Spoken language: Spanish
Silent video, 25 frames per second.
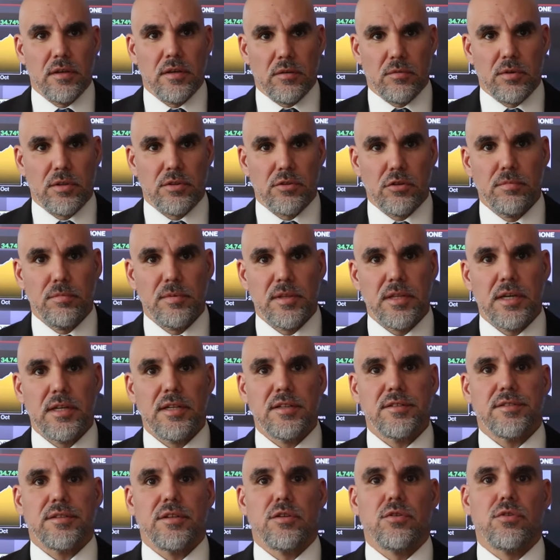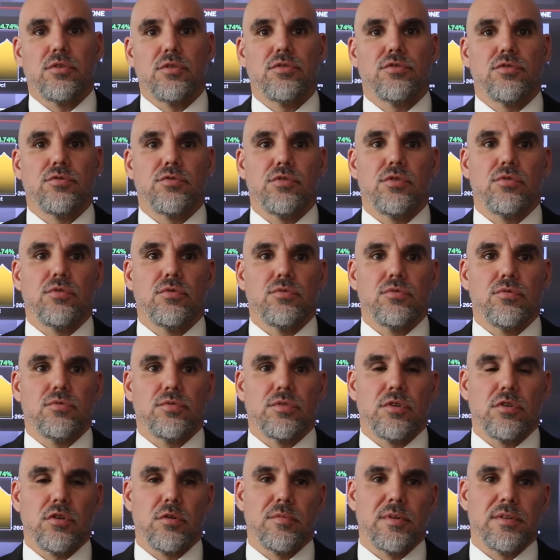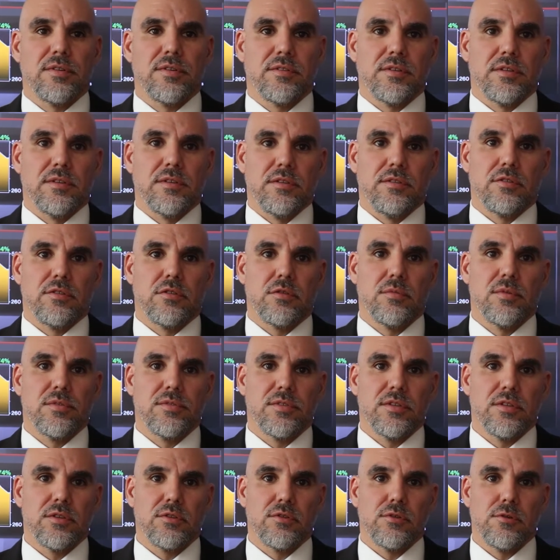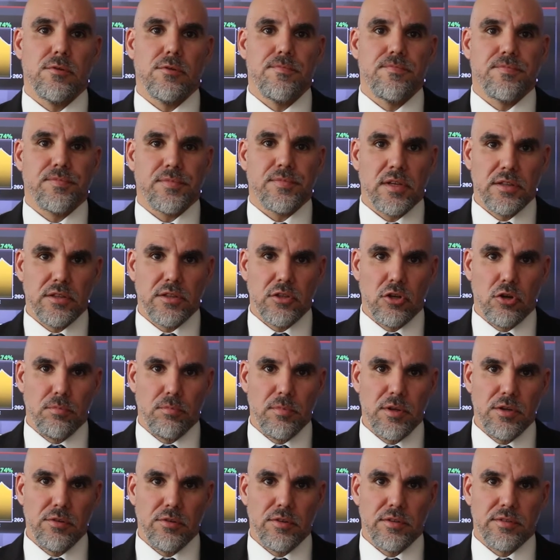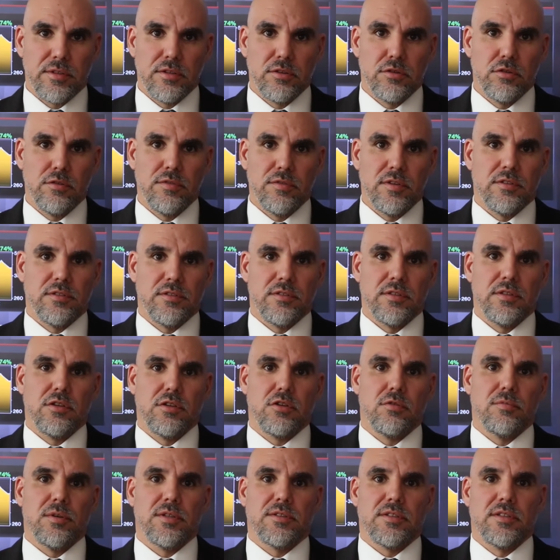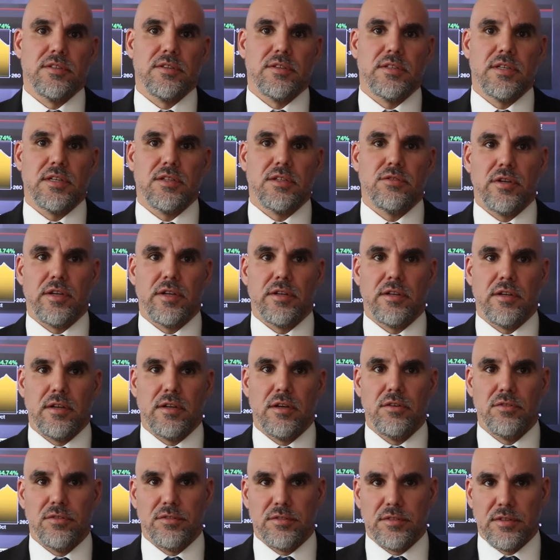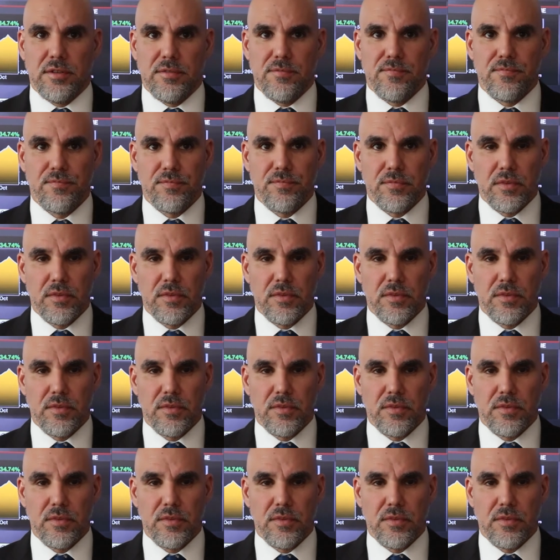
En cuanto a los metales, el oro subió un 0,65% hasta los 1927,80 dólares la onza.